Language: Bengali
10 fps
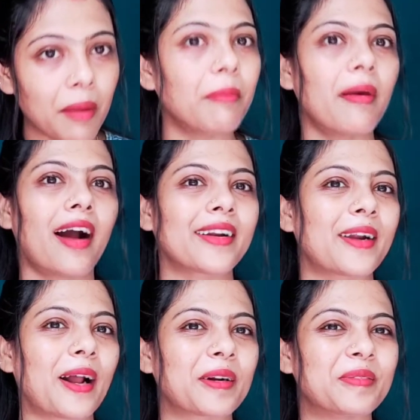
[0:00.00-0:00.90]
মান
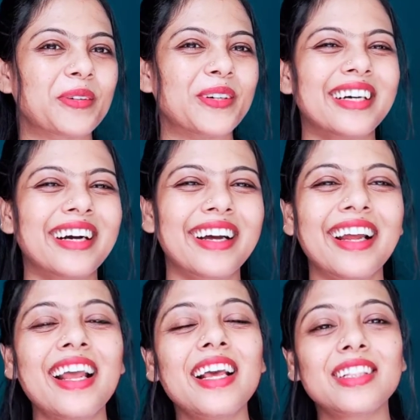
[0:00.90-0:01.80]
রাখবো
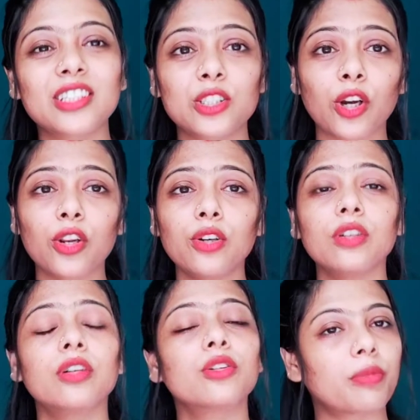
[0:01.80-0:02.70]
তো চলো
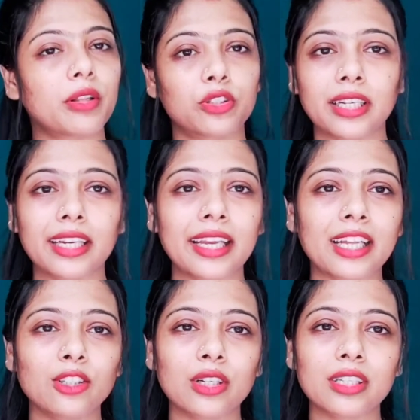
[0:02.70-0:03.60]
তোমরা তো জেনেই
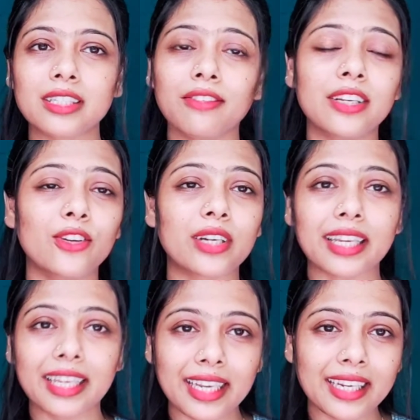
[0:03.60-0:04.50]
গেছো আজকে ভিডিওটা
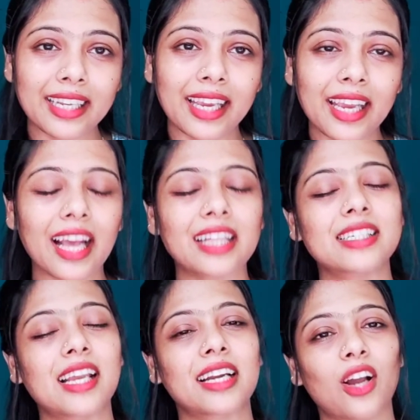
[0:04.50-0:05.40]
কি নিয়ে আজকে
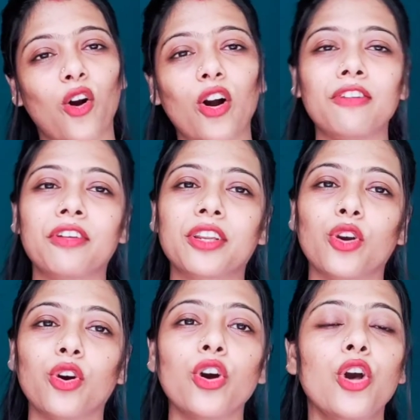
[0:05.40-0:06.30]
একটা হল ভিডিও
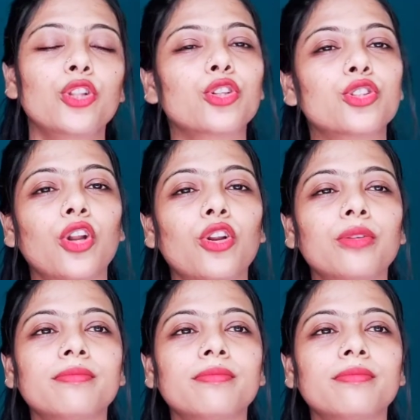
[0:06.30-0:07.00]
তো চলো